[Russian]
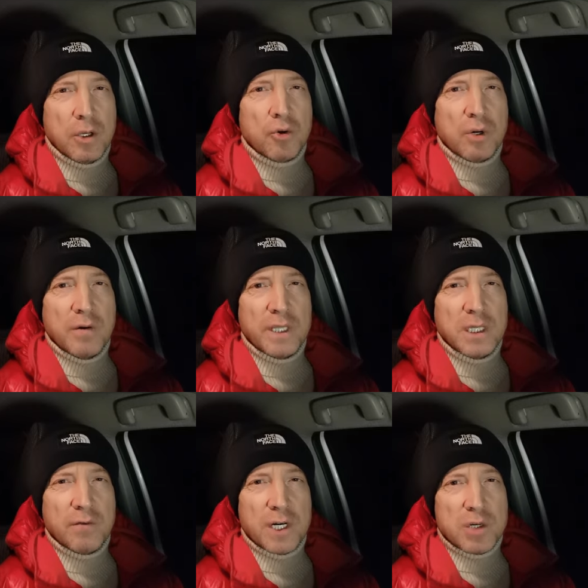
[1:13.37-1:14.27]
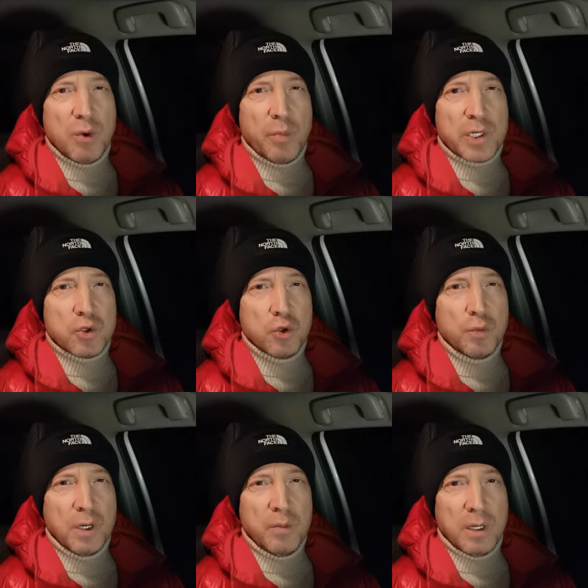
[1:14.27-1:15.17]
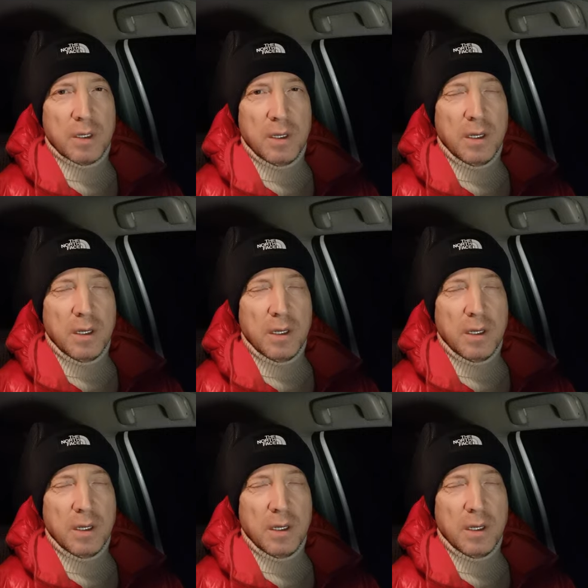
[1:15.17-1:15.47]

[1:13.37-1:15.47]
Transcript: и руководить вашими поступками,